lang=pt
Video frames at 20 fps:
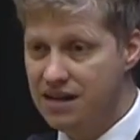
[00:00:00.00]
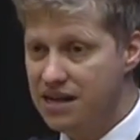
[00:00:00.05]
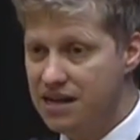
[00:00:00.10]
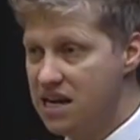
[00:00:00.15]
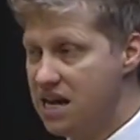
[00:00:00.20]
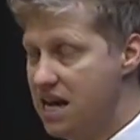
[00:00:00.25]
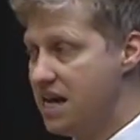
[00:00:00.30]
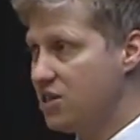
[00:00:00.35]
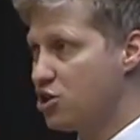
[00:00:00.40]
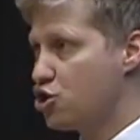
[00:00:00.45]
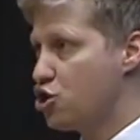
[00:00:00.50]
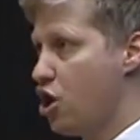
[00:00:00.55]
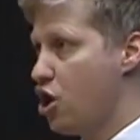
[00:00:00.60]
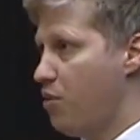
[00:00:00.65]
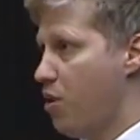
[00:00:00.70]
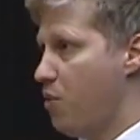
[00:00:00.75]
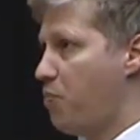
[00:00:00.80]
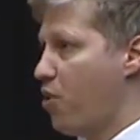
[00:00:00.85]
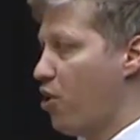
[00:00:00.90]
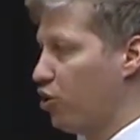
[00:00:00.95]
e
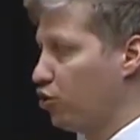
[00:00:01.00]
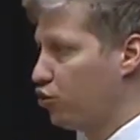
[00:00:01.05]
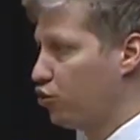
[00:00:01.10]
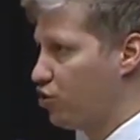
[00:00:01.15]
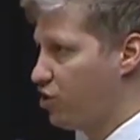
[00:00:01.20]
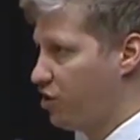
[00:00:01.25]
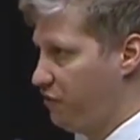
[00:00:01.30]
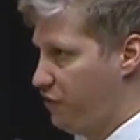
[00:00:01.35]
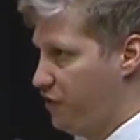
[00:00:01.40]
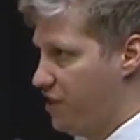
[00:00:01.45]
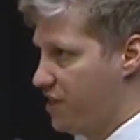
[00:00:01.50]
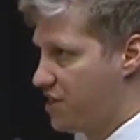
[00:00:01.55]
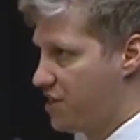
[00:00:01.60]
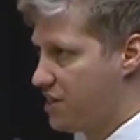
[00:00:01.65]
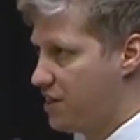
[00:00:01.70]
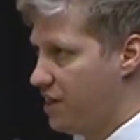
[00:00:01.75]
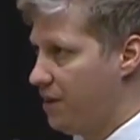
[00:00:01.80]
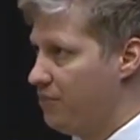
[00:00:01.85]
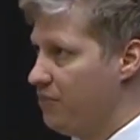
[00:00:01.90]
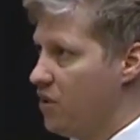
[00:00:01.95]
sob o ponto de
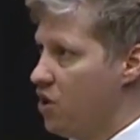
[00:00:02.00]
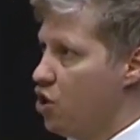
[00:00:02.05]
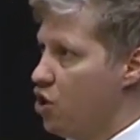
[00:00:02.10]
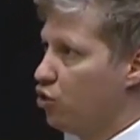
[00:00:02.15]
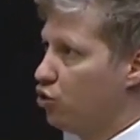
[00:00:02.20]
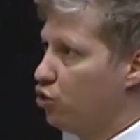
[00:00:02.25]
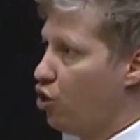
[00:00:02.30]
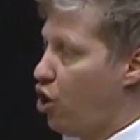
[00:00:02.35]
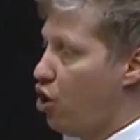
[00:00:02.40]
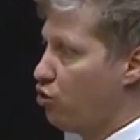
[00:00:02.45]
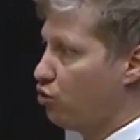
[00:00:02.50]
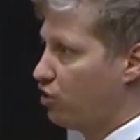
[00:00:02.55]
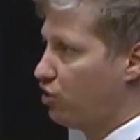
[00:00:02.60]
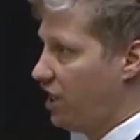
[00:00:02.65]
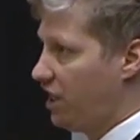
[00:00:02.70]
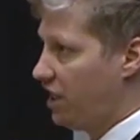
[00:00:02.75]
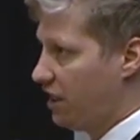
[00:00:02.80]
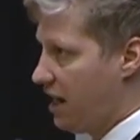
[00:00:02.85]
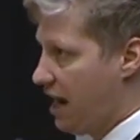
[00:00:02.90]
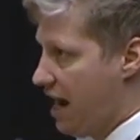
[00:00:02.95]
vista
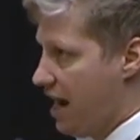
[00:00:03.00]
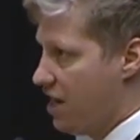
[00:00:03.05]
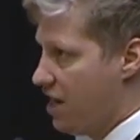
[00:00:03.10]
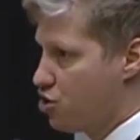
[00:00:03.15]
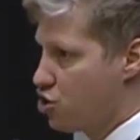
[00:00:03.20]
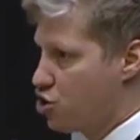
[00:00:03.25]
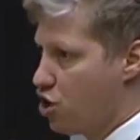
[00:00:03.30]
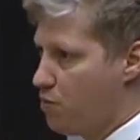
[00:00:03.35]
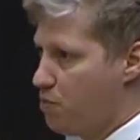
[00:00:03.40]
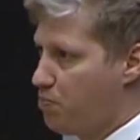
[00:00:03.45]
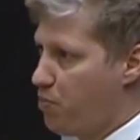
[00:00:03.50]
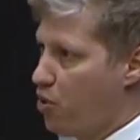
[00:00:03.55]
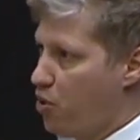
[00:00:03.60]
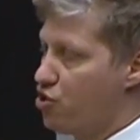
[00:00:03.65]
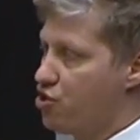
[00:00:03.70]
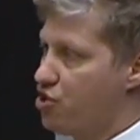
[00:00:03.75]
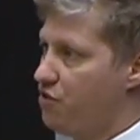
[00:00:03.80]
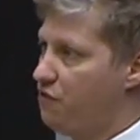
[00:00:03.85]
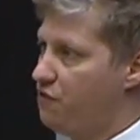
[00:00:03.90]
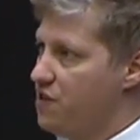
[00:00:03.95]
doutrinário, sob o
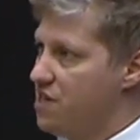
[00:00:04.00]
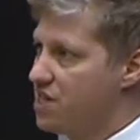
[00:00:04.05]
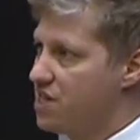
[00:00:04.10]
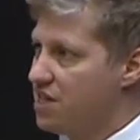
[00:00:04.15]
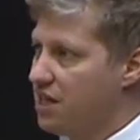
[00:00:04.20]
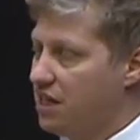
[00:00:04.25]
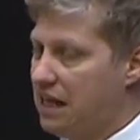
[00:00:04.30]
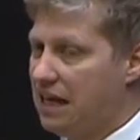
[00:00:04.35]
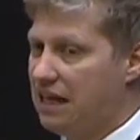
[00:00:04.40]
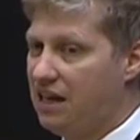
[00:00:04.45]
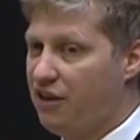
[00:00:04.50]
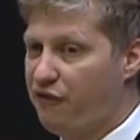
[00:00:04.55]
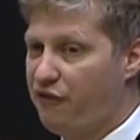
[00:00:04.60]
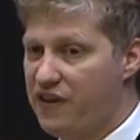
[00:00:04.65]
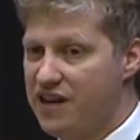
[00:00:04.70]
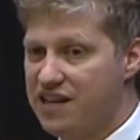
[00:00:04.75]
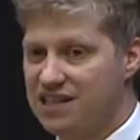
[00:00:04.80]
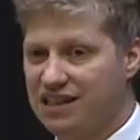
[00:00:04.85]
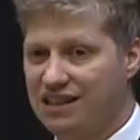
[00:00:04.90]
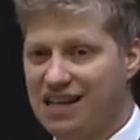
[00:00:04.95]
ponto de vista da
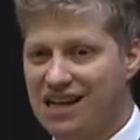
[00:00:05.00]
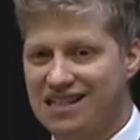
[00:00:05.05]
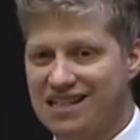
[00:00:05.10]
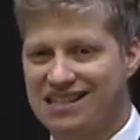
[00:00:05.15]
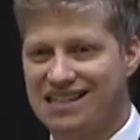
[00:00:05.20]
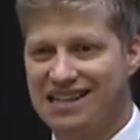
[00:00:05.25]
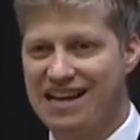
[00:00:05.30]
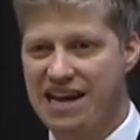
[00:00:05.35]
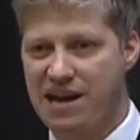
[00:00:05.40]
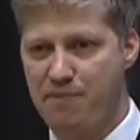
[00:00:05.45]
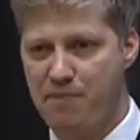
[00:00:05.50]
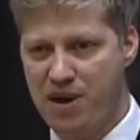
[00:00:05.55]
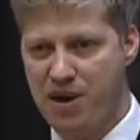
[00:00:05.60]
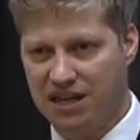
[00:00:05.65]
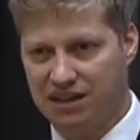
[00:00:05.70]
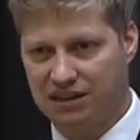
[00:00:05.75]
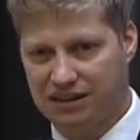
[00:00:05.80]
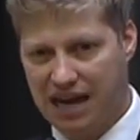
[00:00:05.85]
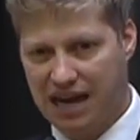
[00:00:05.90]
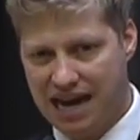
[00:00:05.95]
defesa das
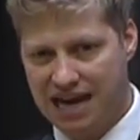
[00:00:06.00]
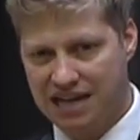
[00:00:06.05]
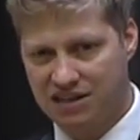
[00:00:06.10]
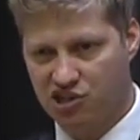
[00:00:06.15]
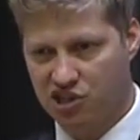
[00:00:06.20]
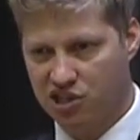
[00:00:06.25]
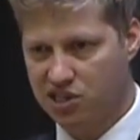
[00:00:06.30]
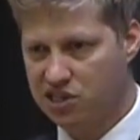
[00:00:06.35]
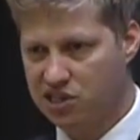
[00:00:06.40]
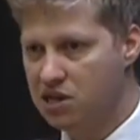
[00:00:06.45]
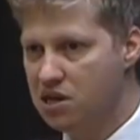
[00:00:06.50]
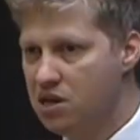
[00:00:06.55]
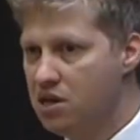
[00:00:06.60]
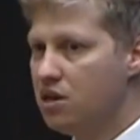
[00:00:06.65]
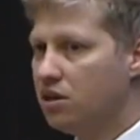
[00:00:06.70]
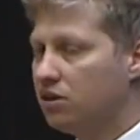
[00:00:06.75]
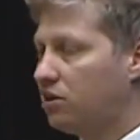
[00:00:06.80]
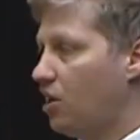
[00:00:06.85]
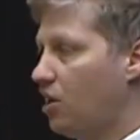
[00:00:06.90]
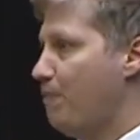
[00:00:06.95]
liberdades,
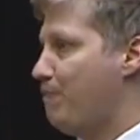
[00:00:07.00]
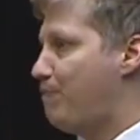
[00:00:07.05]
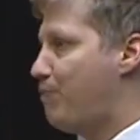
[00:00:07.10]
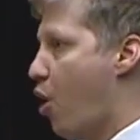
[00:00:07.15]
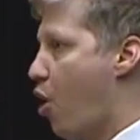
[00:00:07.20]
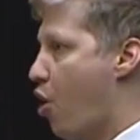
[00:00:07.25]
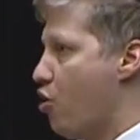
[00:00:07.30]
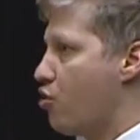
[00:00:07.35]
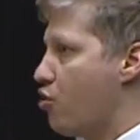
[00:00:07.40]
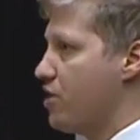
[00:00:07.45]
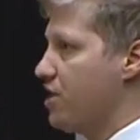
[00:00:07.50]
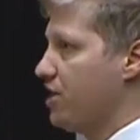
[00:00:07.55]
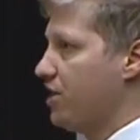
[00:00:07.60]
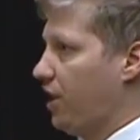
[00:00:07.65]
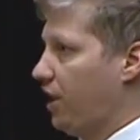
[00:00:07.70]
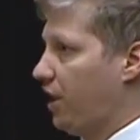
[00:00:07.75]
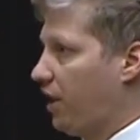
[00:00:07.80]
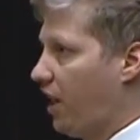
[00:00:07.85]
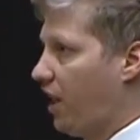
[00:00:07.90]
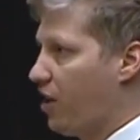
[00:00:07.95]
tampouco
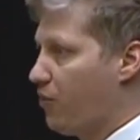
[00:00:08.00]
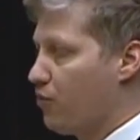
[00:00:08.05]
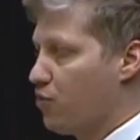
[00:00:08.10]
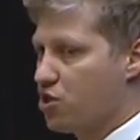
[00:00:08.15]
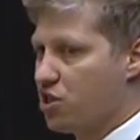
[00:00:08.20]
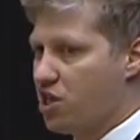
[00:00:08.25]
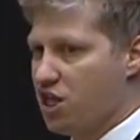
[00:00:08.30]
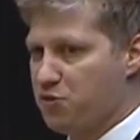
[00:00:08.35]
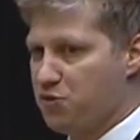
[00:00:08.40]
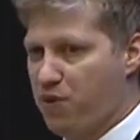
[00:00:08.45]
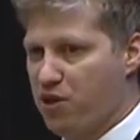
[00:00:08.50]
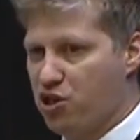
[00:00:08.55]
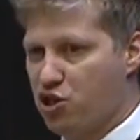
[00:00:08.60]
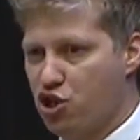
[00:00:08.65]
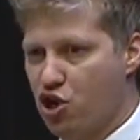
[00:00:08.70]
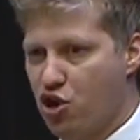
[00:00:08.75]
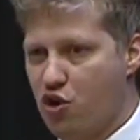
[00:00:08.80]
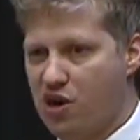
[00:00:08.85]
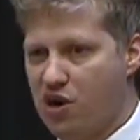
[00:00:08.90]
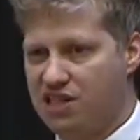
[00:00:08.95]
entendemos que as
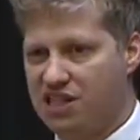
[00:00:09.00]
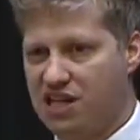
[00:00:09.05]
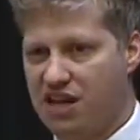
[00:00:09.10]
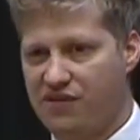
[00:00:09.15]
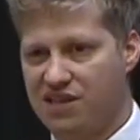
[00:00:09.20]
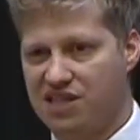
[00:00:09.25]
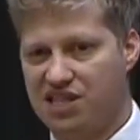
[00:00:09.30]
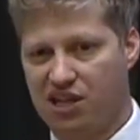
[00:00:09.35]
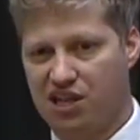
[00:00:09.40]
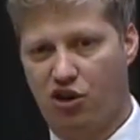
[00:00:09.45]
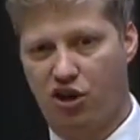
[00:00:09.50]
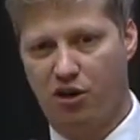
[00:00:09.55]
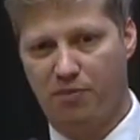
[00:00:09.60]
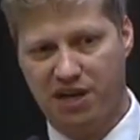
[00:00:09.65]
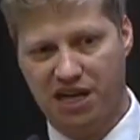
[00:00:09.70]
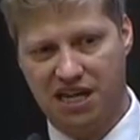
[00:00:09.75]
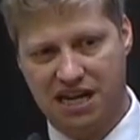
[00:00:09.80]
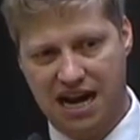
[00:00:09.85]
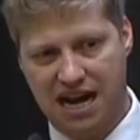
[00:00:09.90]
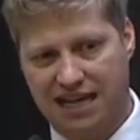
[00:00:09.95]
pessoas devem ser
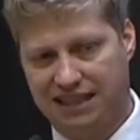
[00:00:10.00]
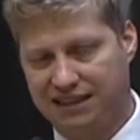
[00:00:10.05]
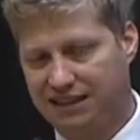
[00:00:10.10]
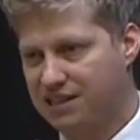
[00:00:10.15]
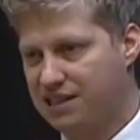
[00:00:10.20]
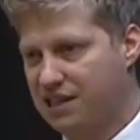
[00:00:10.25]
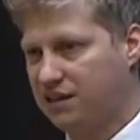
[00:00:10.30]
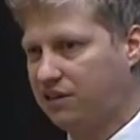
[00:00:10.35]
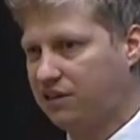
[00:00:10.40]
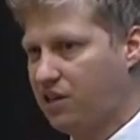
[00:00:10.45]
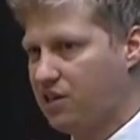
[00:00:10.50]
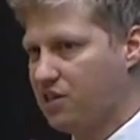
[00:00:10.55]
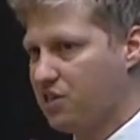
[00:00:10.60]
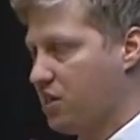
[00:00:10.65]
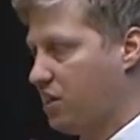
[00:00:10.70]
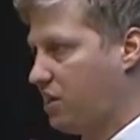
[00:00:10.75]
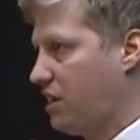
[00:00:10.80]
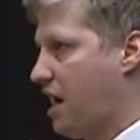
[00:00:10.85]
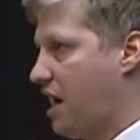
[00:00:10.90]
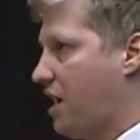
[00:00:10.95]
obrigadas a
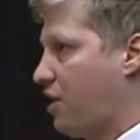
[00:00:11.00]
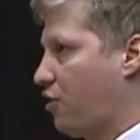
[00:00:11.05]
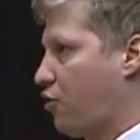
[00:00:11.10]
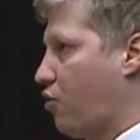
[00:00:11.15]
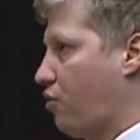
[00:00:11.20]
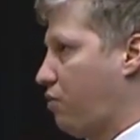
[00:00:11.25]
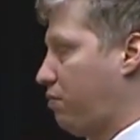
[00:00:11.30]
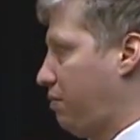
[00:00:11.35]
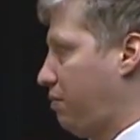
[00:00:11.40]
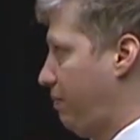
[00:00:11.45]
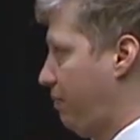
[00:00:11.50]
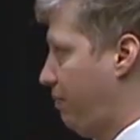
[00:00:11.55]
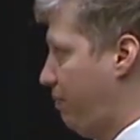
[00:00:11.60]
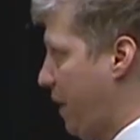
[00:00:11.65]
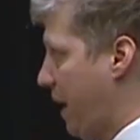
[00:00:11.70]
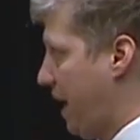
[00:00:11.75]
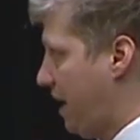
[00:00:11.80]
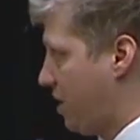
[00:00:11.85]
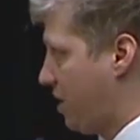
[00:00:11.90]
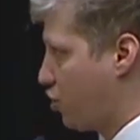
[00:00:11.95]
transitar
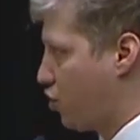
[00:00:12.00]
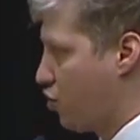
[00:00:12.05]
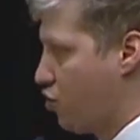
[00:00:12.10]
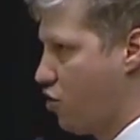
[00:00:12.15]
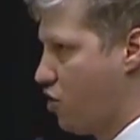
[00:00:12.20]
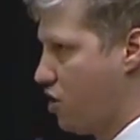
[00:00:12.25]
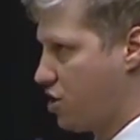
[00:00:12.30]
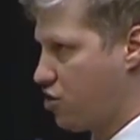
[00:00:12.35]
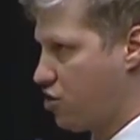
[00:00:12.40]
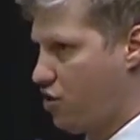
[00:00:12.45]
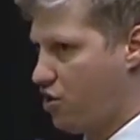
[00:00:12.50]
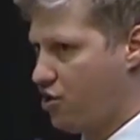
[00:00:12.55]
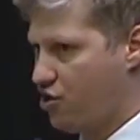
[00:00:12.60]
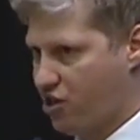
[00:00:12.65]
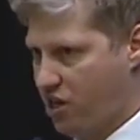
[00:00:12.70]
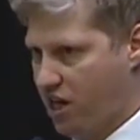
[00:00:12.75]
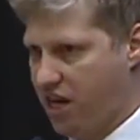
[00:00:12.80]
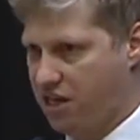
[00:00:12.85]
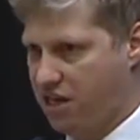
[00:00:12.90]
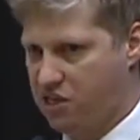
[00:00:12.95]
pelas ruas ou
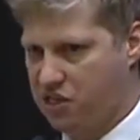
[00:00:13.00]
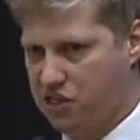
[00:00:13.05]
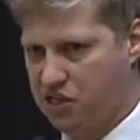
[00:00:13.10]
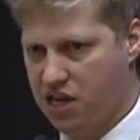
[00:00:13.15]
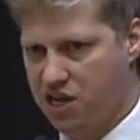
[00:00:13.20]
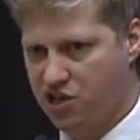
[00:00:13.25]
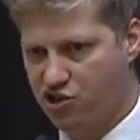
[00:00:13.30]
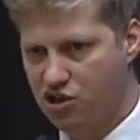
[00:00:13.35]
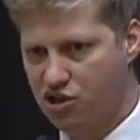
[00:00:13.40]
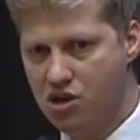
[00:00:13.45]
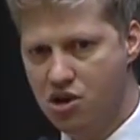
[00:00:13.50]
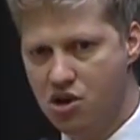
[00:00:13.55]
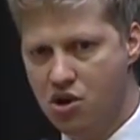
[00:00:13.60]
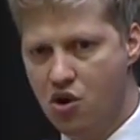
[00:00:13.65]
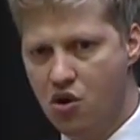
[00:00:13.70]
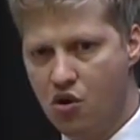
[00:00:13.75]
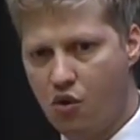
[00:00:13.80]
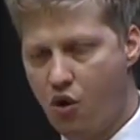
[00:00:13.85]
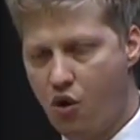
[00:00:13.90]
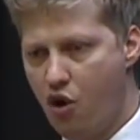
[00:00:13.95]
onde quer que seja
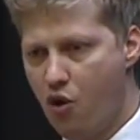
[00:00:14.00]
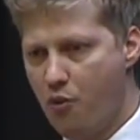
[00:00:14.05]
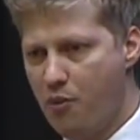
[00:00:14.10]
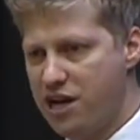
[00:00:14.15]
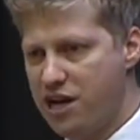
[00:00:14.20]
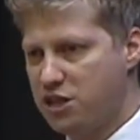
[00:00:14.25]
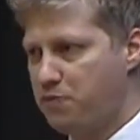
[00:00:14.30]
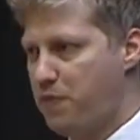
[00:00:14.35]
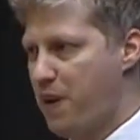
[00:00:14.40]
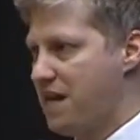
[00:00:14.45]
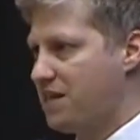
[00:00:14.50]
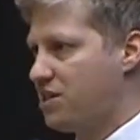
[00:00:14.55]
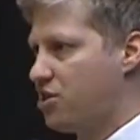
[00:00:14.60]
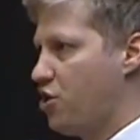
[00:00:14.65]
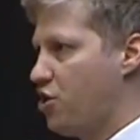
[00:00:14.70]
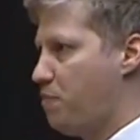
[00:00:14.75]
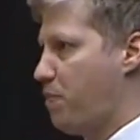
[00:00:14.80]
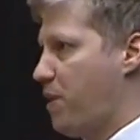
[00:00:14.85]
com uma espécie de